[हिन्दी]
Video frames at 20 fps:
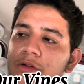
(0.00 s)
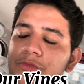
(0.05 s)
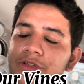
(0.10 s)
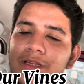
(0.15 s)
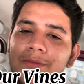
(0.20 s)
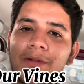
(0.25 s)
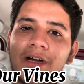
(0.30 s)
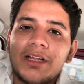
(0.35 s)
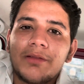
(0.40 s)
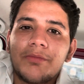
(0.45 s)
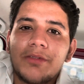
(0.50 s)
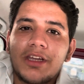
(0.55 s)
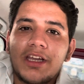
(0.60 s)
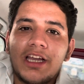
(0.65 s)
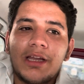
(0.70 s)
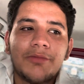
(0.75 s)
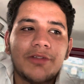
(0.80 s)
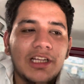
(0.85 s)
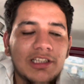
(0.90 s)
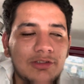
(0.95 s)
मुझे बाद में कहा
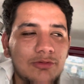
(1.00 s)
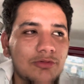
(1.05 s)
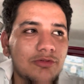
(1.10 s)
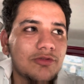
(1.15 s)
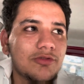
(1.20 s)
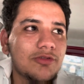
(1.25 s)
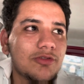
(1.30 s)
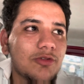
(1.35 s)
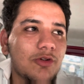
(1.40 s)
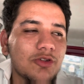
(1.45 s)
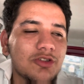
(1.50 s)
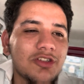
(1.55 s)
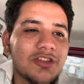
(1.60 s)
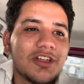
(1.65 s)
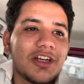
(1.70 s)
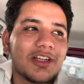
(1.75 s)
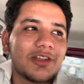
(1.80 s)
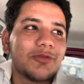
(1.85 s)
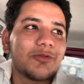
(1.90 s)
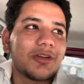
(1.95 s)
या तो मैं कोशिश
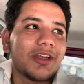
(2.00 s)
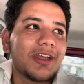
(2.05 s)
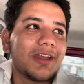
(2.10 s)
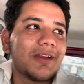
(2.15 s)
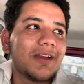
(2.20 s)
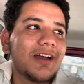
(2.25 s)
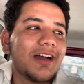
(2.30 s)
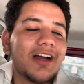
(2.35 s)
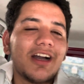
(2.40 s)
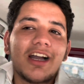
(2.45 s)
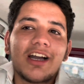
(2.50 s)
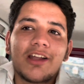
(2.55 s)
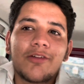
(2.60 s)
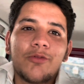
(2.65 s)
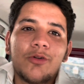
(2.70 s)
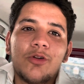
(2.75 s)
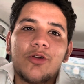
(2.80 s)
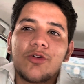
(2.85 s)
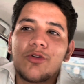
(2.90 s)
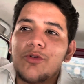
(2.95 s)
करता हूँ कि अगर वो
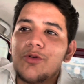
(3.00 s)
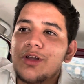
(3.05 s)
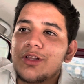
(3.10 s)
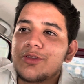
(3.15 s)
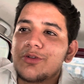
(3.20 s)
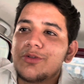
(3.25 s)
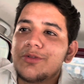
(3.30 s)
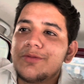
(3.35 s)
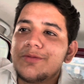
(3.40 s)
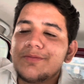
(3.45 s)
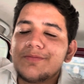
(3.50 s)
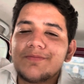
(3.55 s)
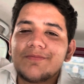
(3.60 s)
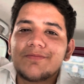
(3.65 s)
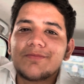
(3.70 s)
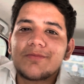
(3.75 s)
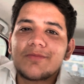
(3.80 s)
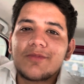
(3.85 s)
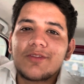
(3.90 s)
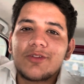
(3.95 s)
लोग हुए तो
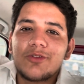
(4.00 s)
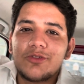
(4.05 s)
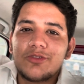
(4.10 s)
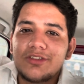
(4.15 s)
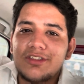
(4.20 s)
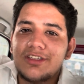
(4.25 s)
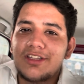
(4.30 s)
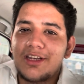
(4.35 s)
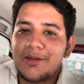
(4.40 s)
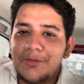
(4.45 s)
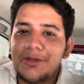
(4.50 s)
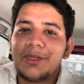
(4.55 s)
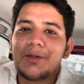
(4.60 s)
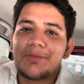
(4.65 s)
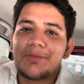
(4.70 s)
उनसे ज़रा मीटअप